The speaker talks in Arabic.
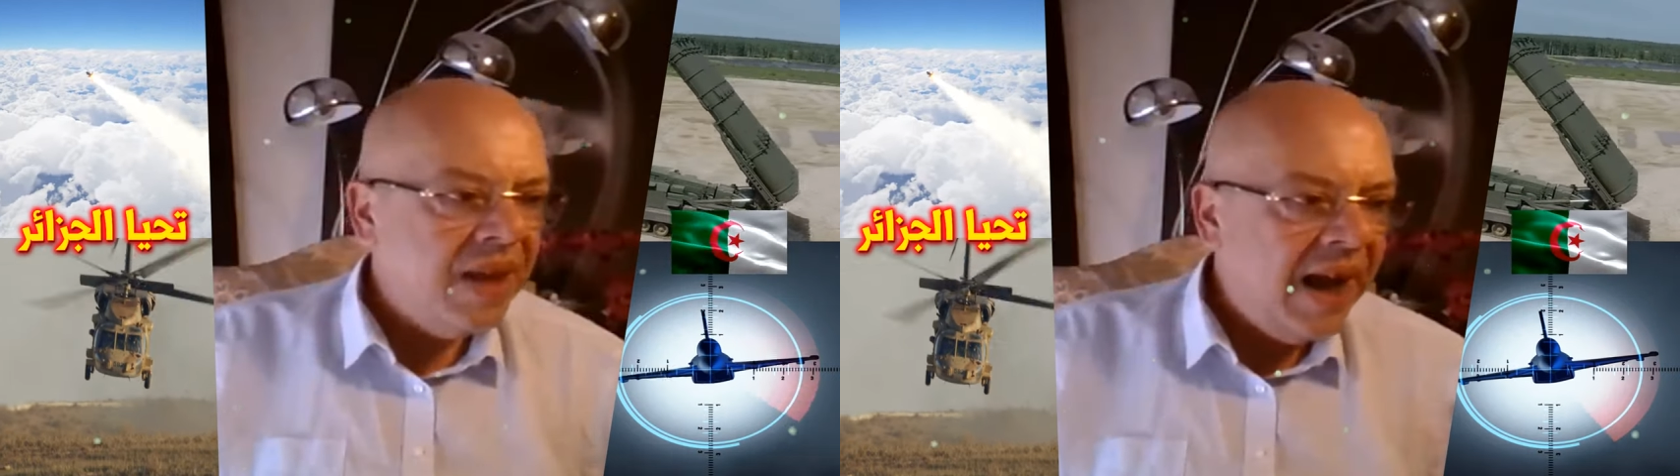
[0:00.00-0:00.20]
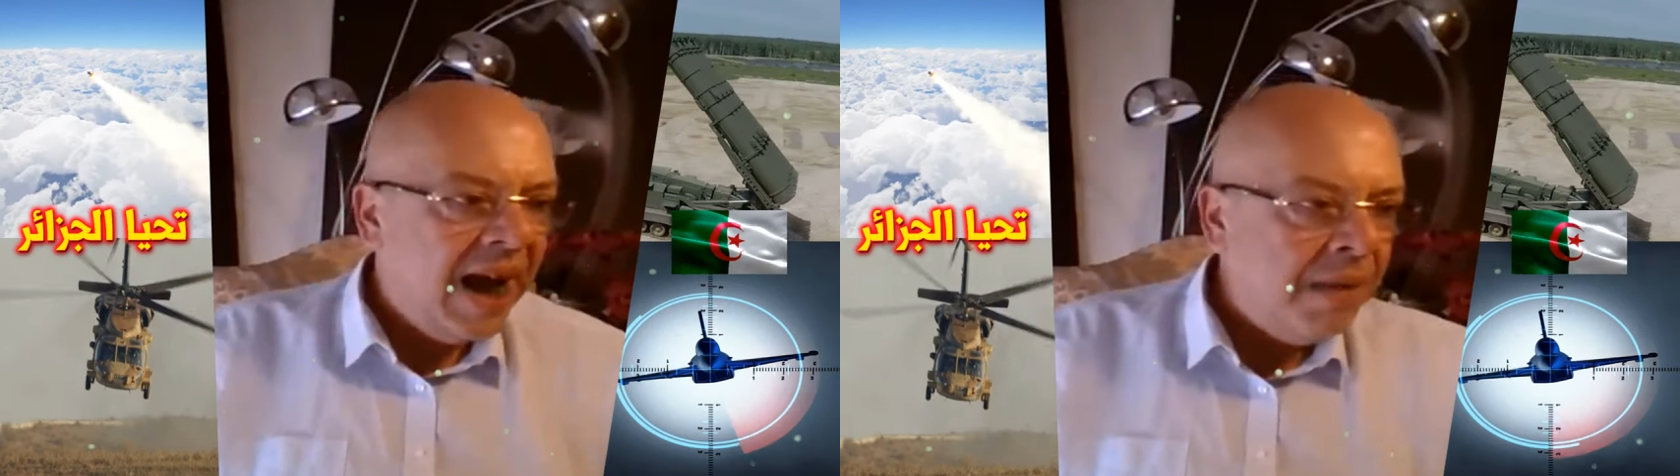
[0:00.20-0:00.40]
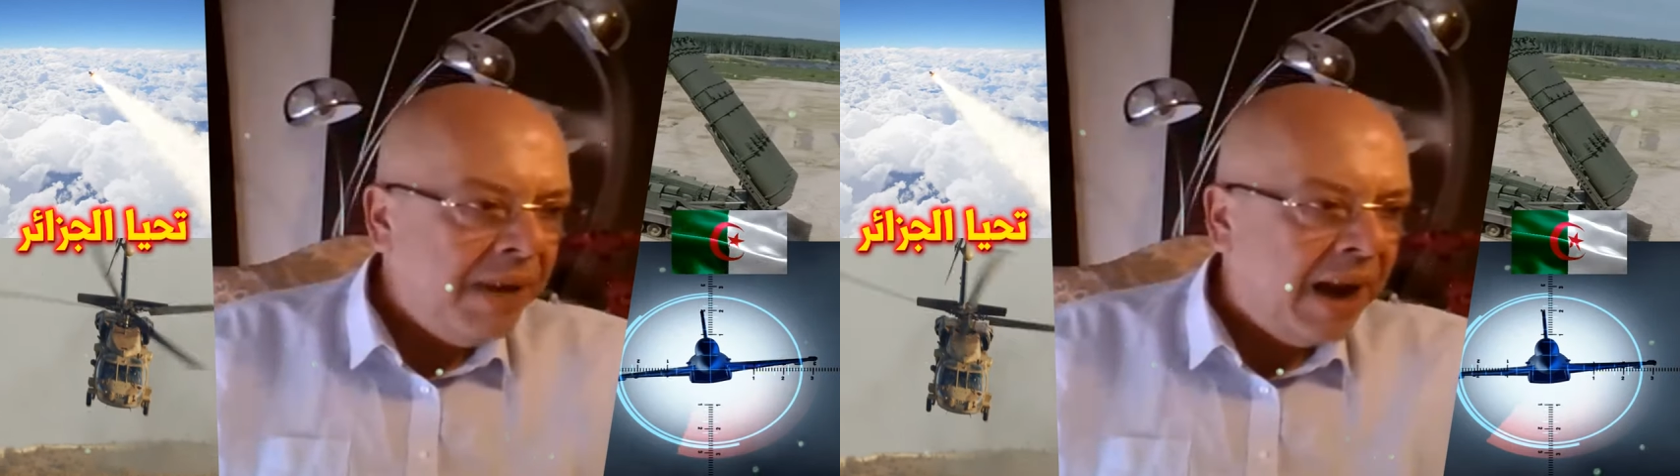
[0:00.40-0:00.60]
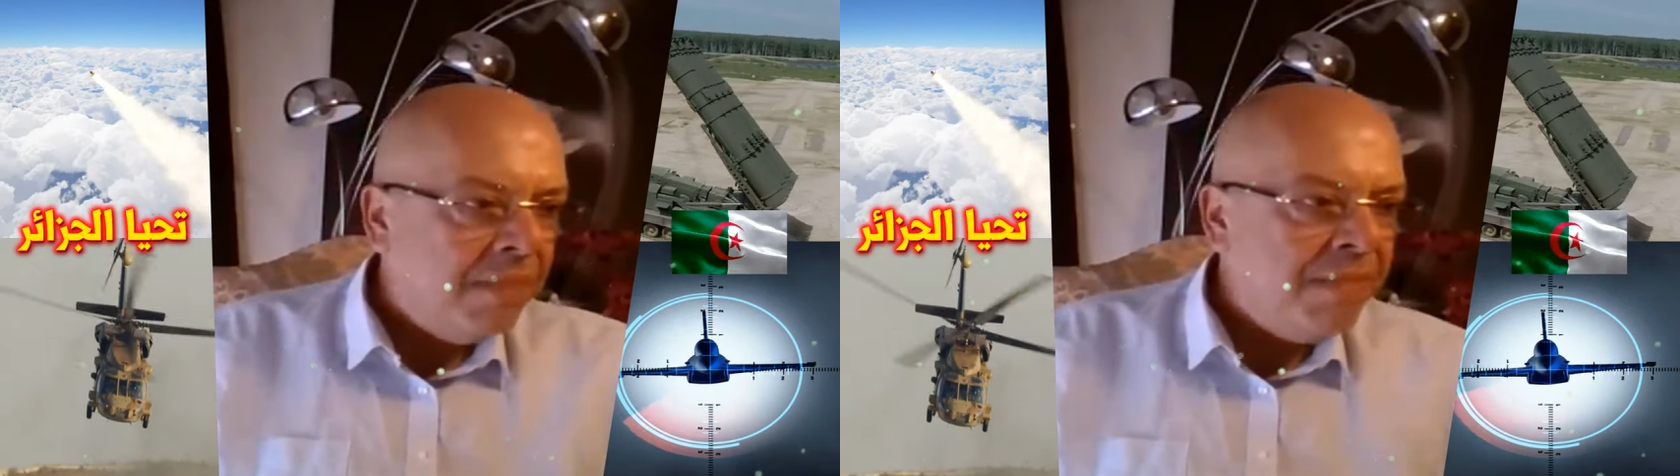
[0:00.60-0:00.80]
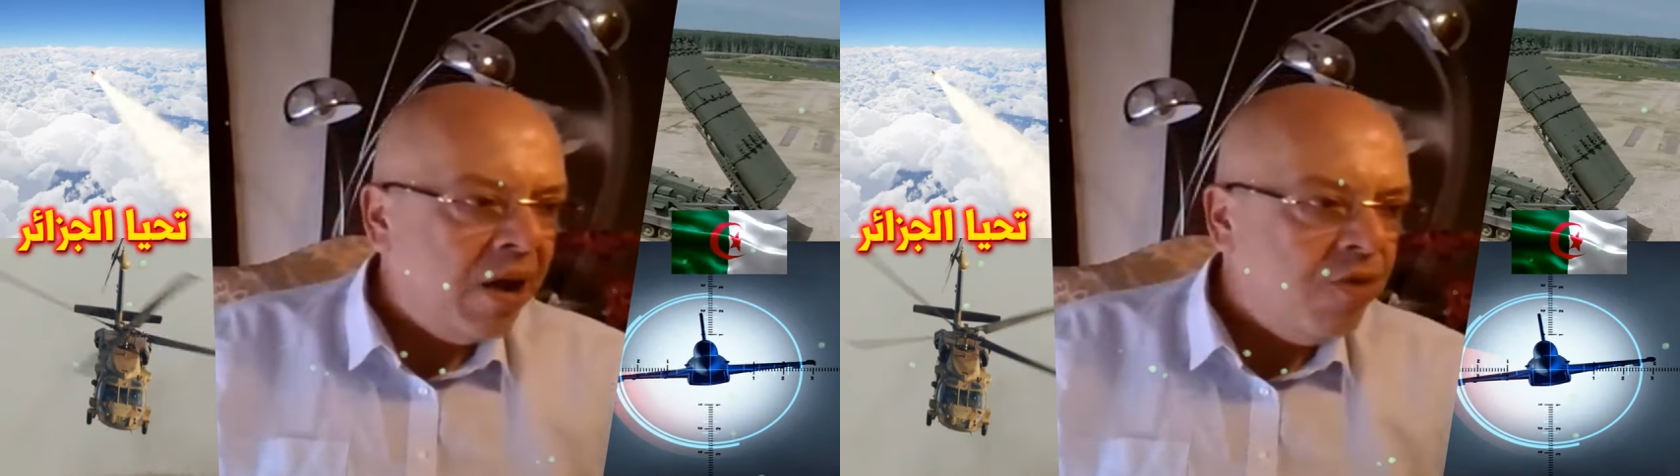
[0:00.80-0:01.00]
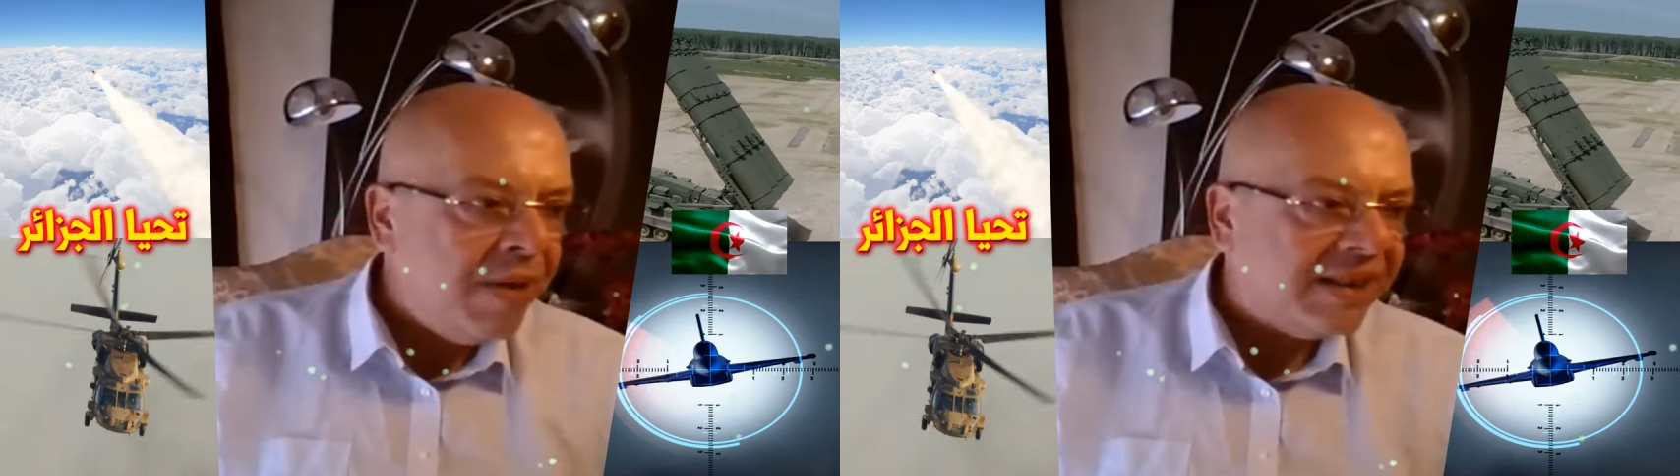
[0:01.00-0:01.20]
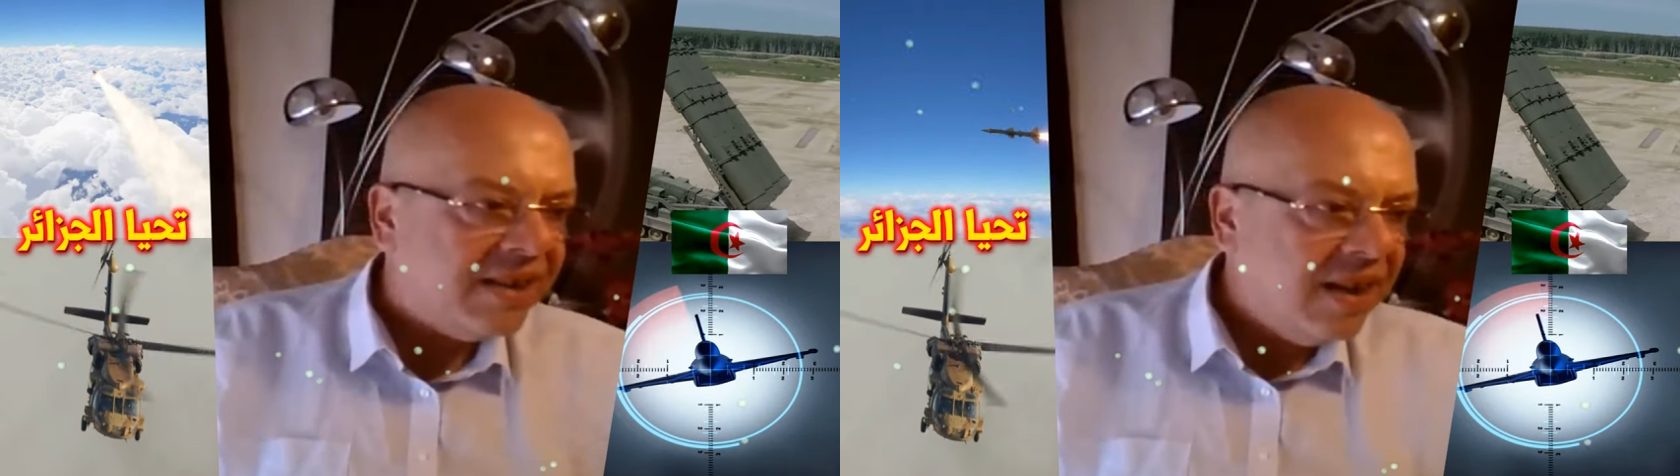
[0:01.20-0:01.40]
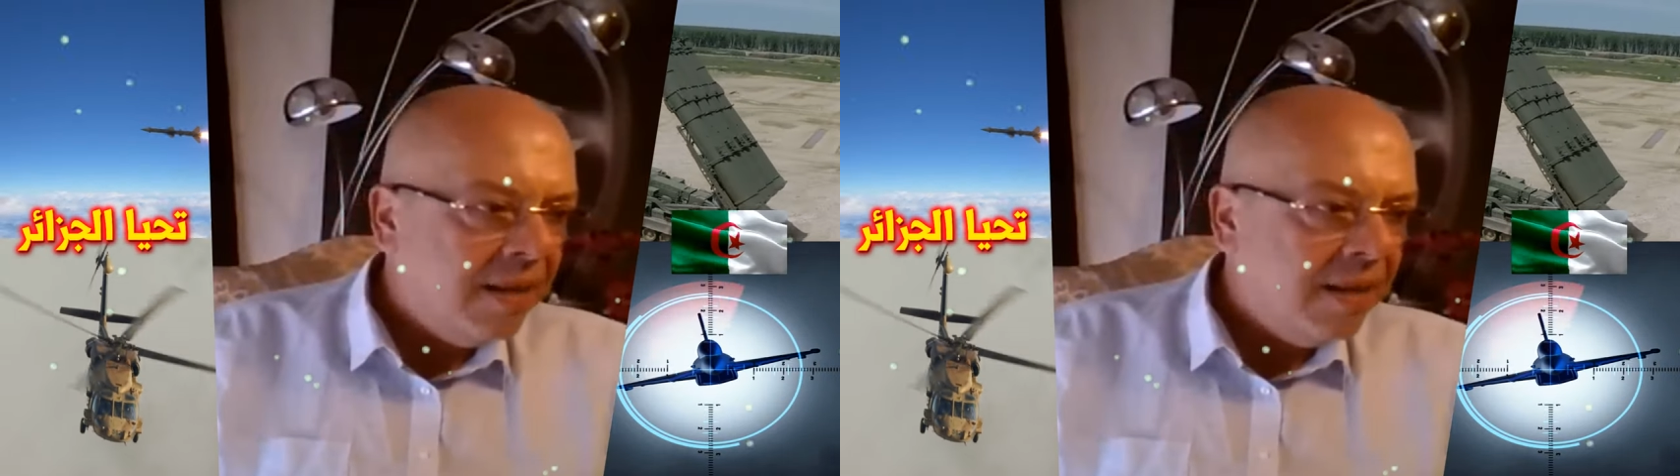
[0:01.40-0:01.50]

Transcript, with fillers: عالم عالم معلومات